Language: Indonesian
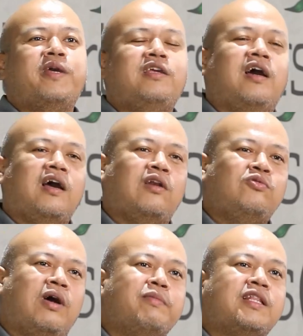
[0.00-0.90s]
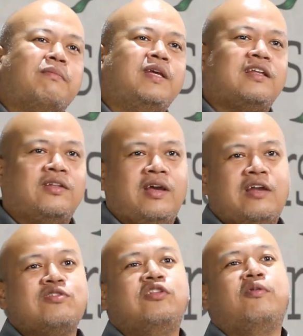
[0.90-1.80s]
meja. Aduh, amit-amit gitu ya.
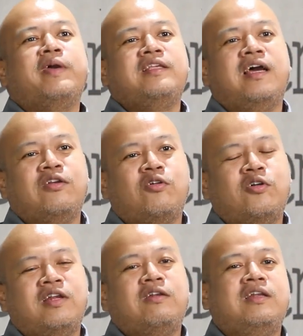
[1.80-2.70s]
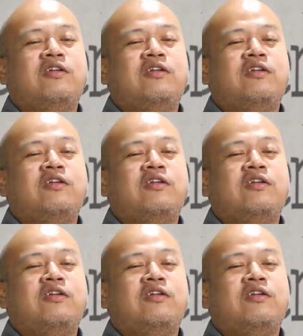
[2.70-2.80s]
Harus ketok meja, knock on the,